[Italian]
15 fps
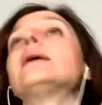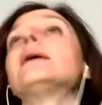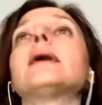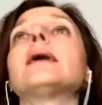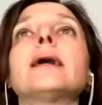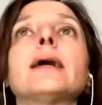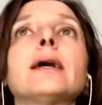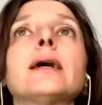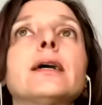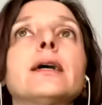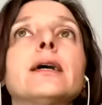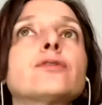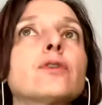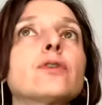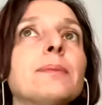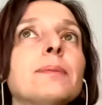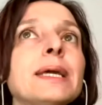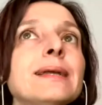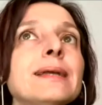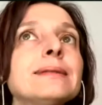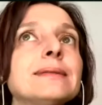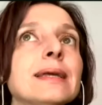Eh,
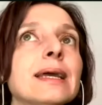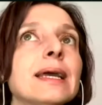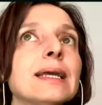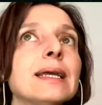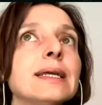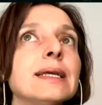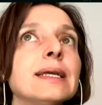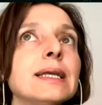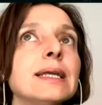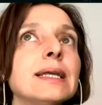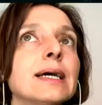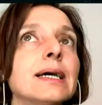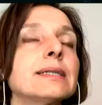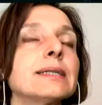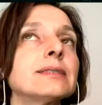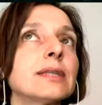solamente il